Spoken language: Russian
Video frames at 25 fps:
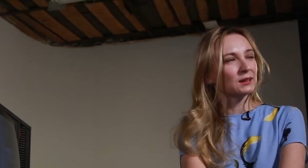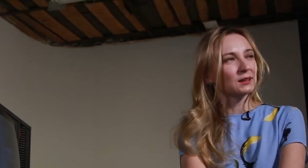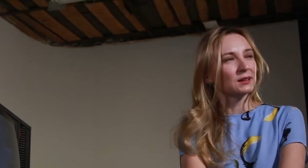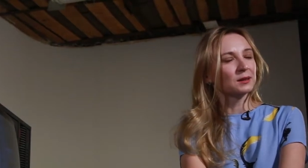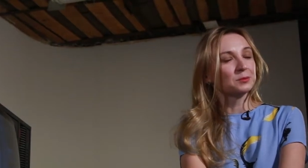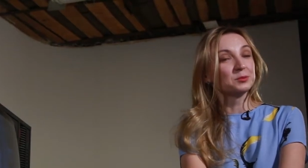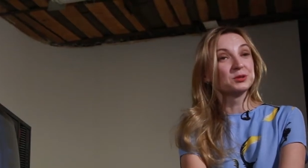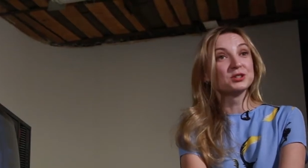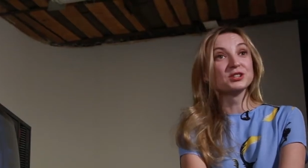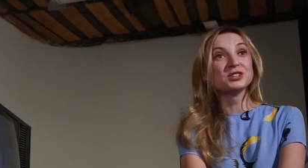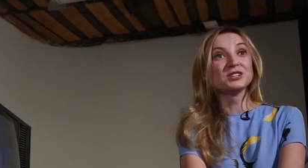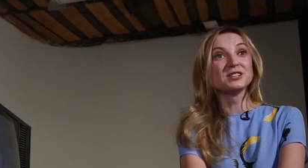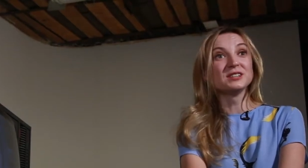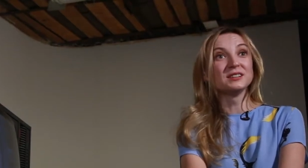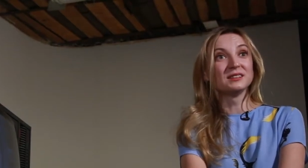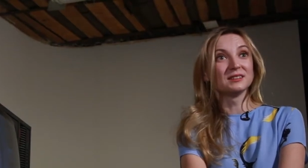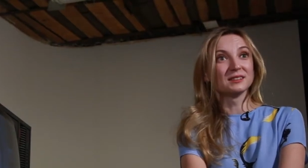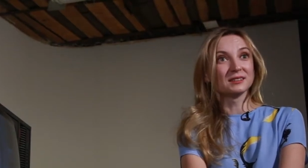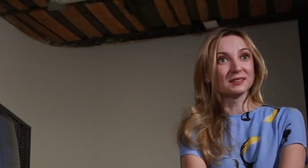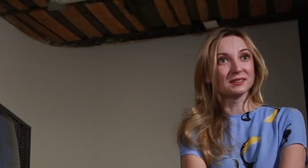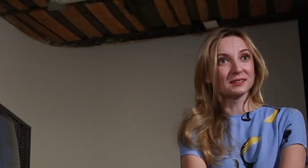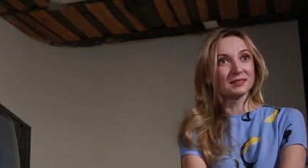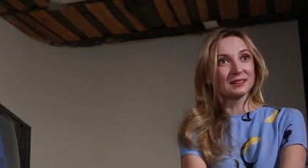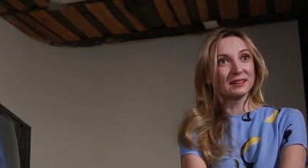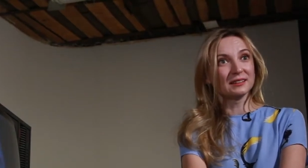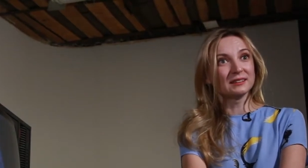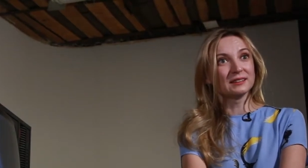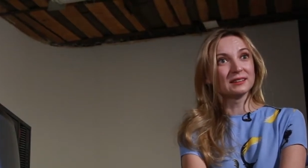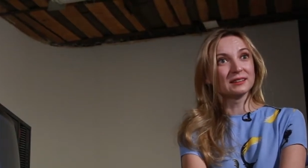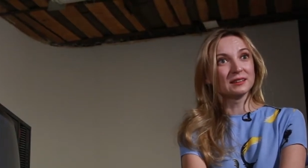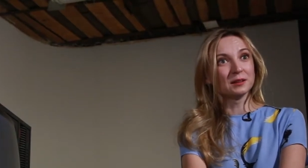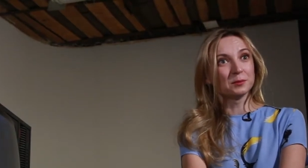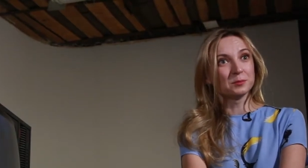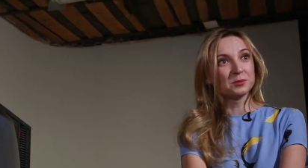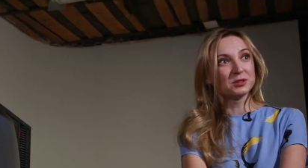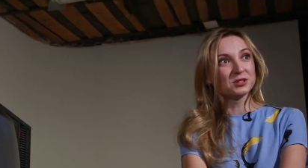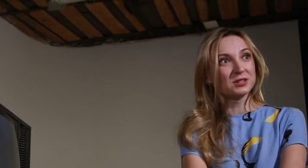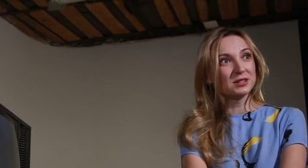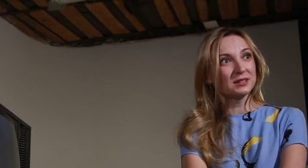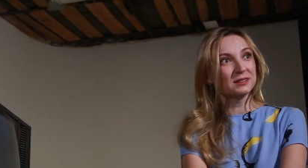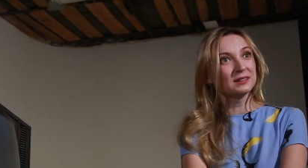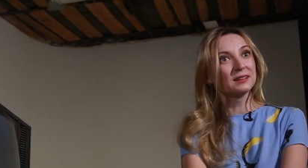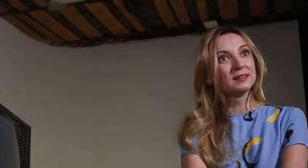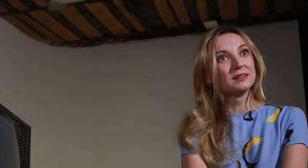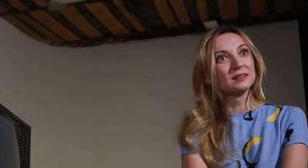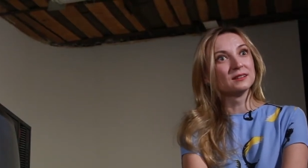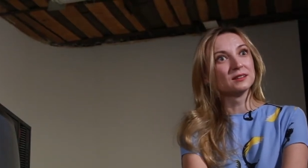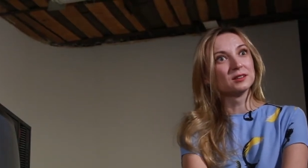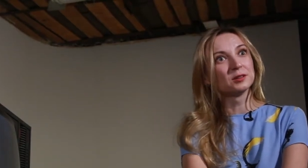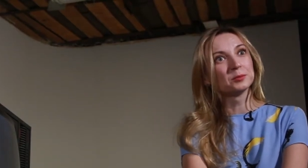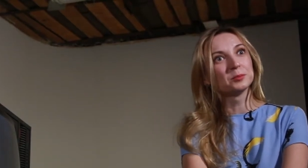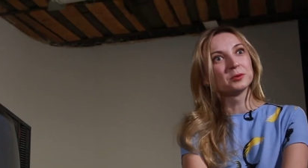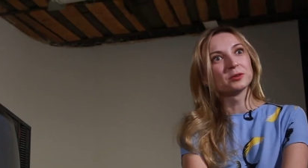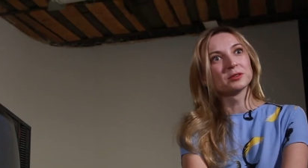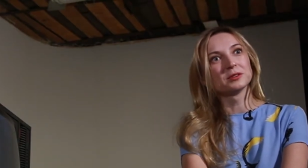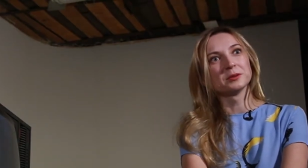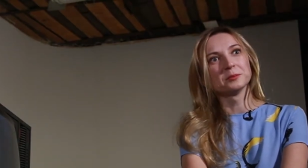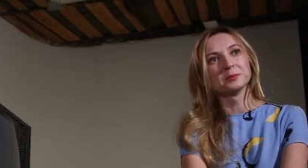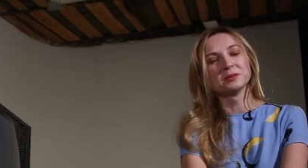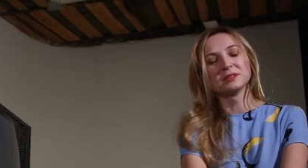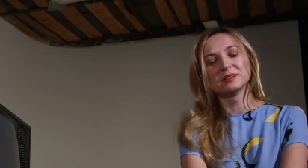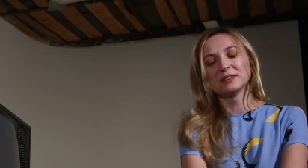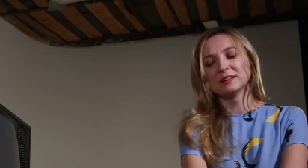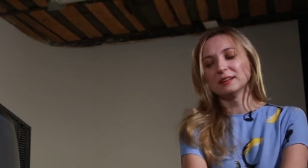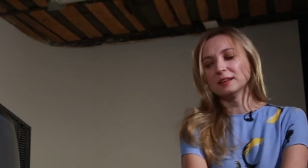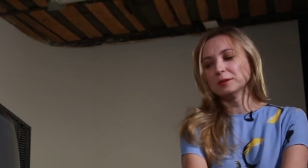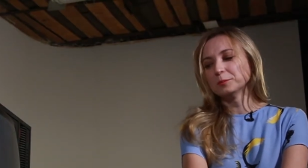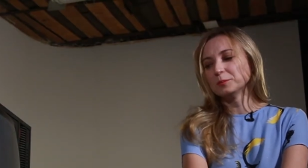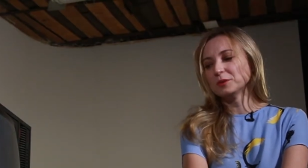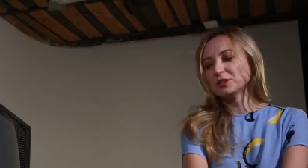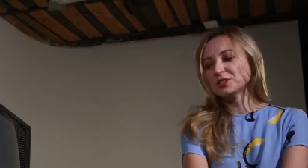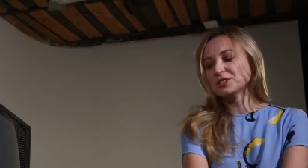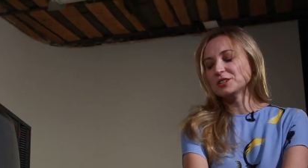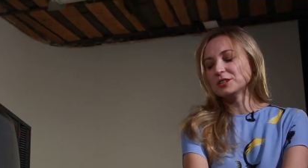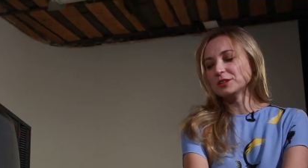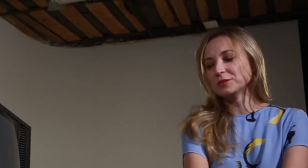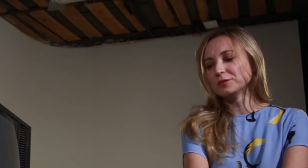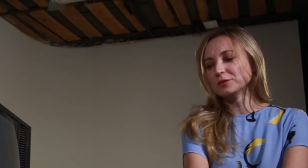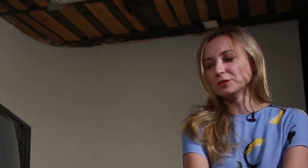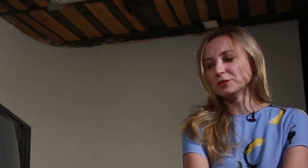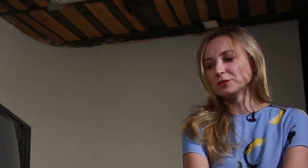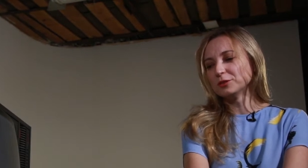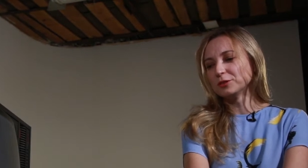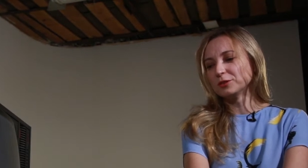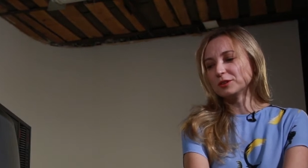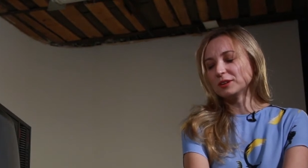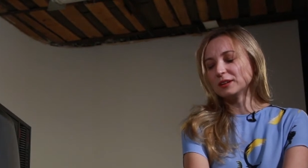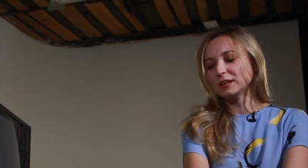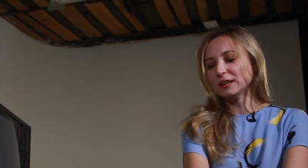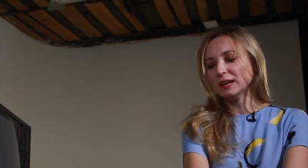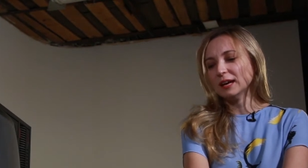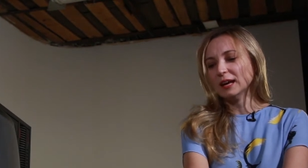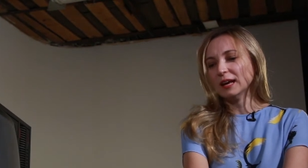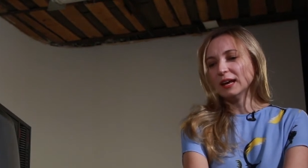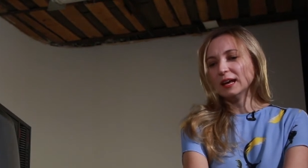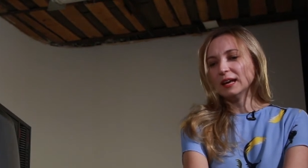общежитие, здания для общежития, они до сих пор там стоят большие, высокие.